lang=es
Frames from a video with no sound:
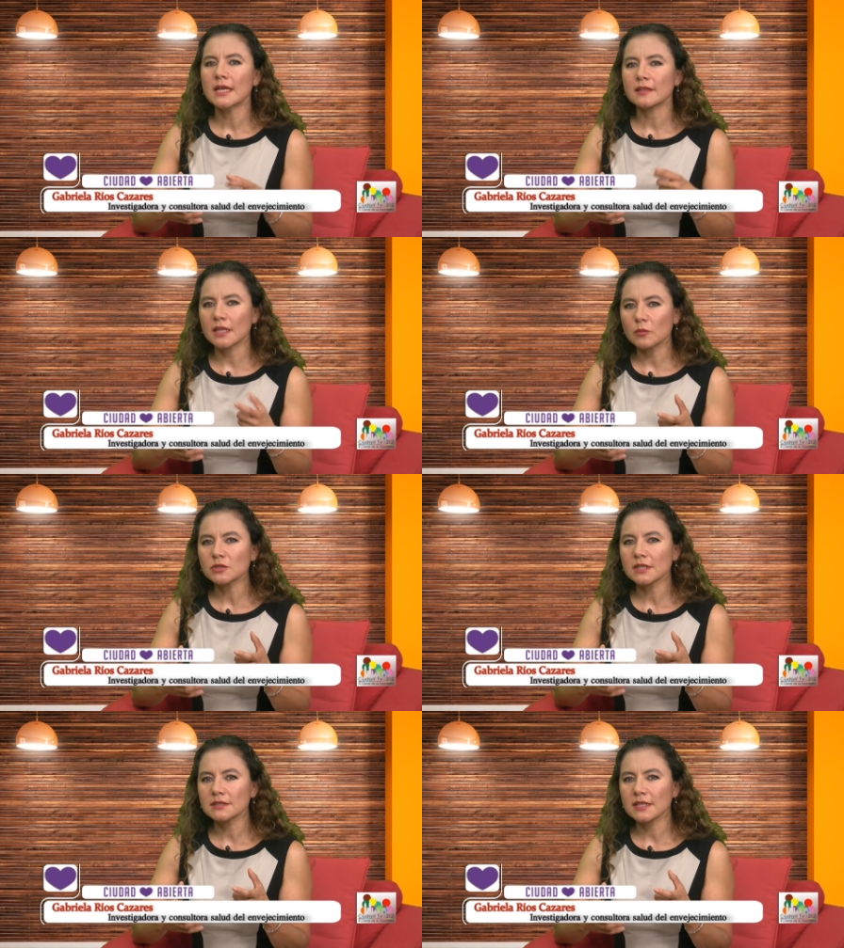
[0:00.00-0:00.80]

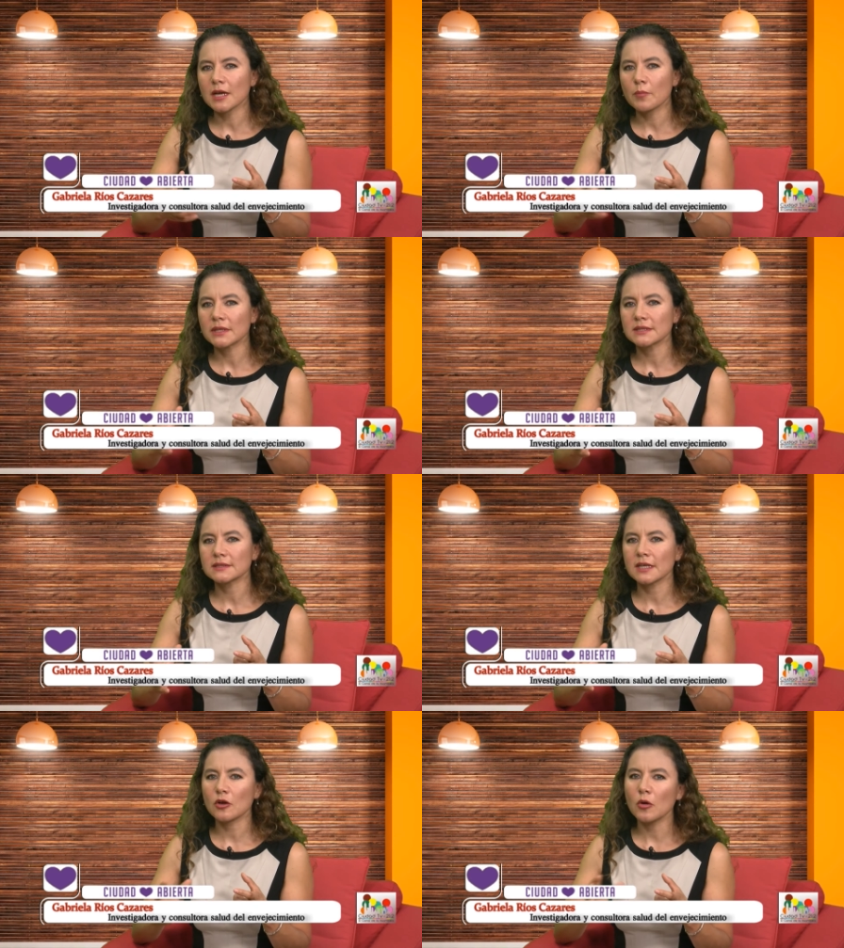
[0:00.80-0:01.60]
tenemos que ser capaces
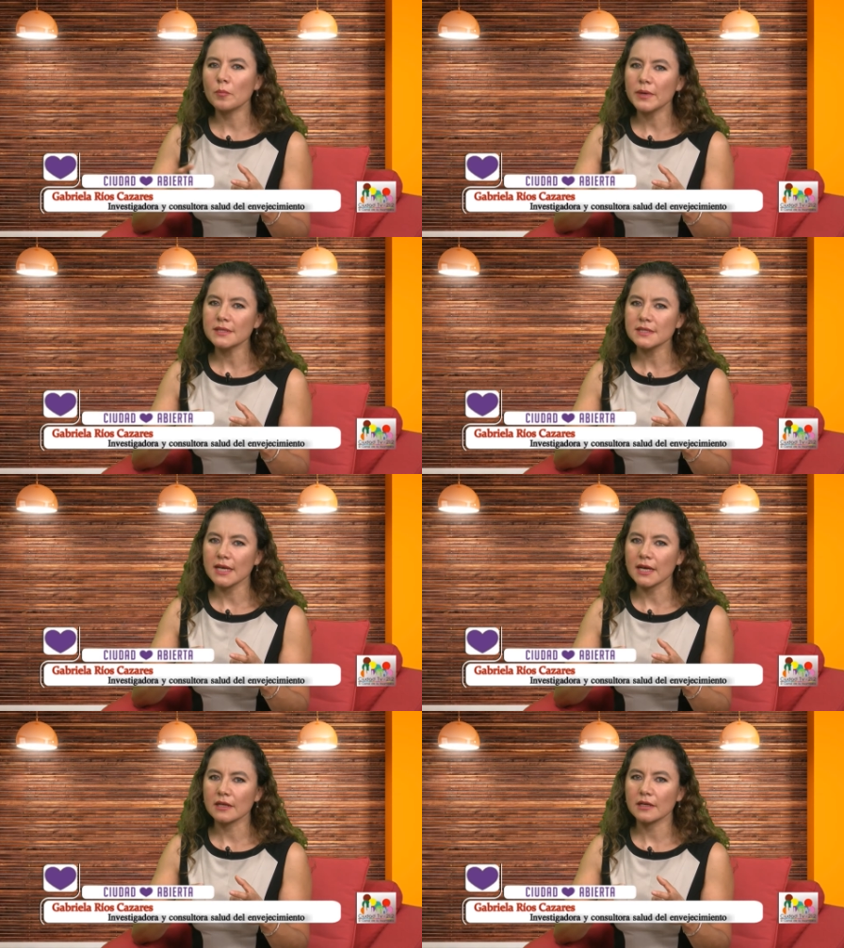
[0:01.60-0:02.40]
de compensar